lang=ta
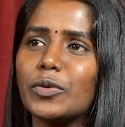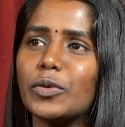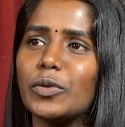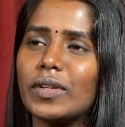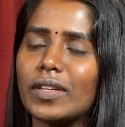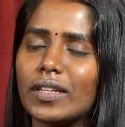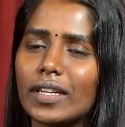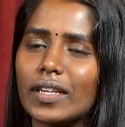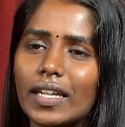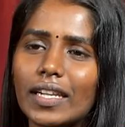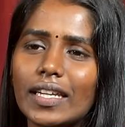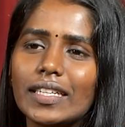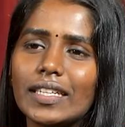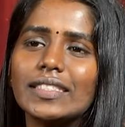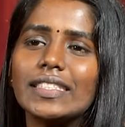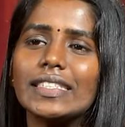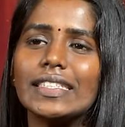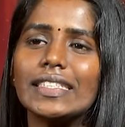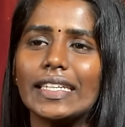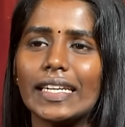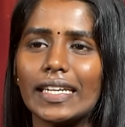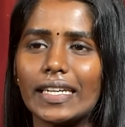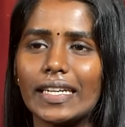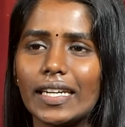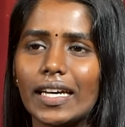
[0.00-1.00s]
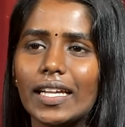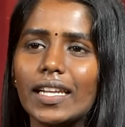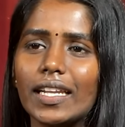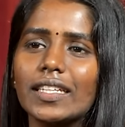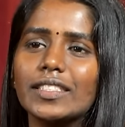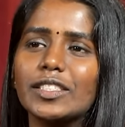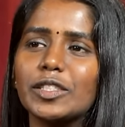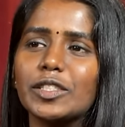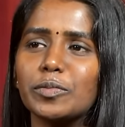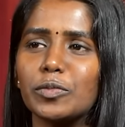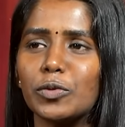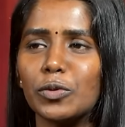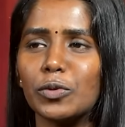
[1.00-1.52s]
ஒரு நாள் ஆச்சு ரெண்டு நாள்
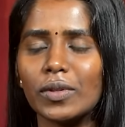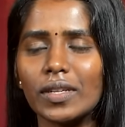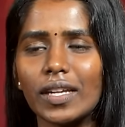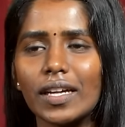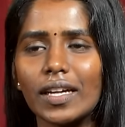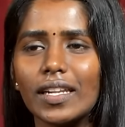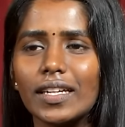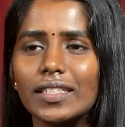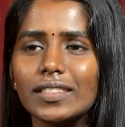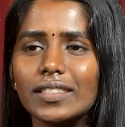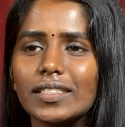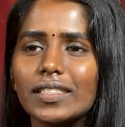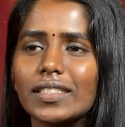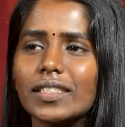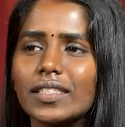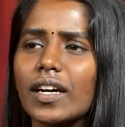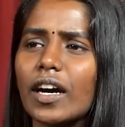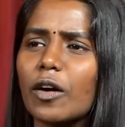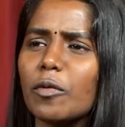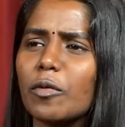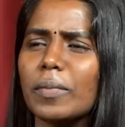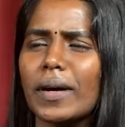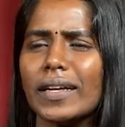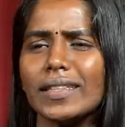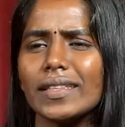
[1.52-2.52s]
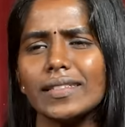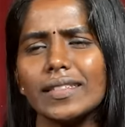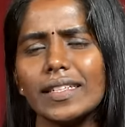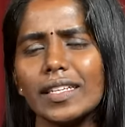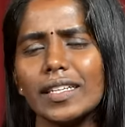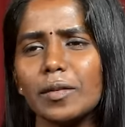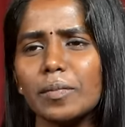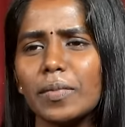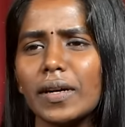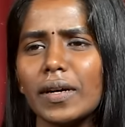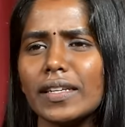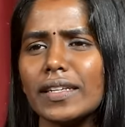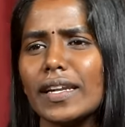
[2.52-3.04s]
ஆச்சு மூணு நாள் ஆச்சு அவன் பார்த்துட்டே
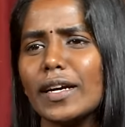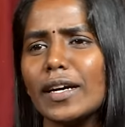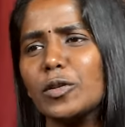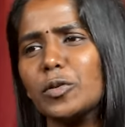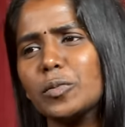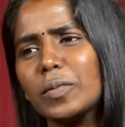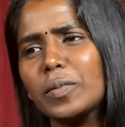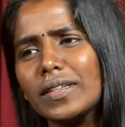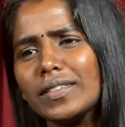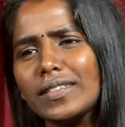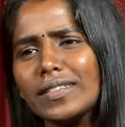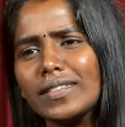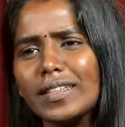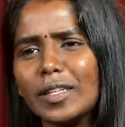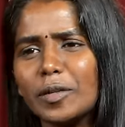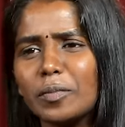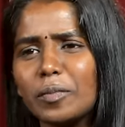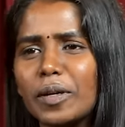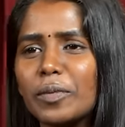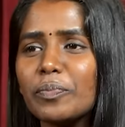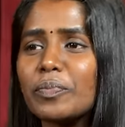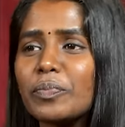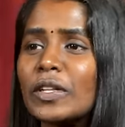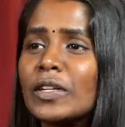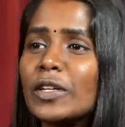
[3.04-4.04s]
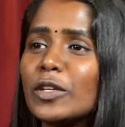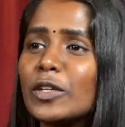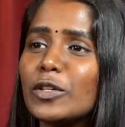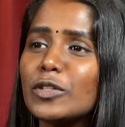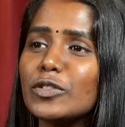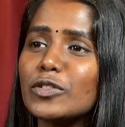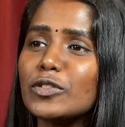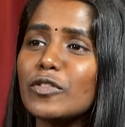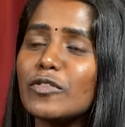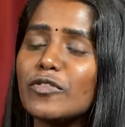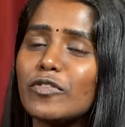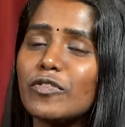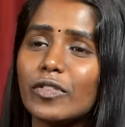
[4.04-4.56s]
இருப்பான் நானும் பார்த்துட்டே இருப்பேன்
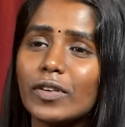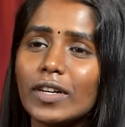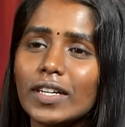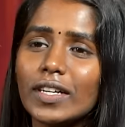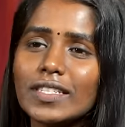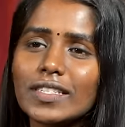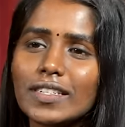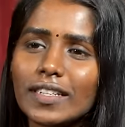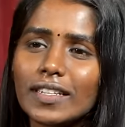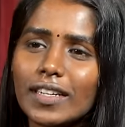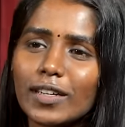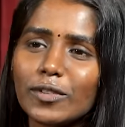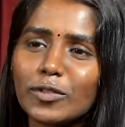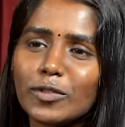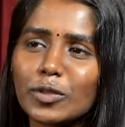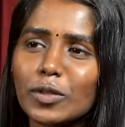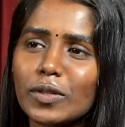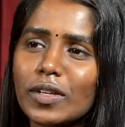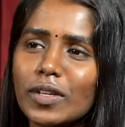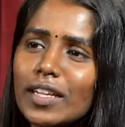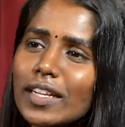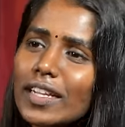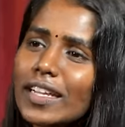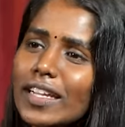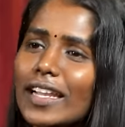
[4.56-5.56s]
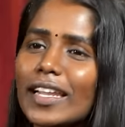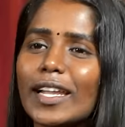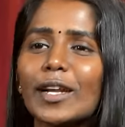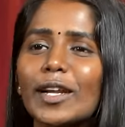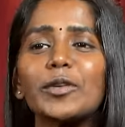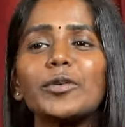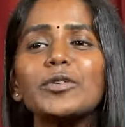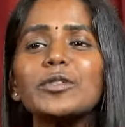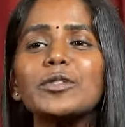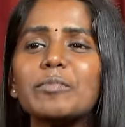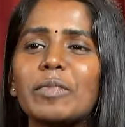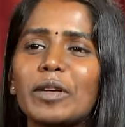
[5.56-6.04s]
ஸோ ஃபர்ஸ்ட் லவ் சொன்னால் எல்லாருக்கும்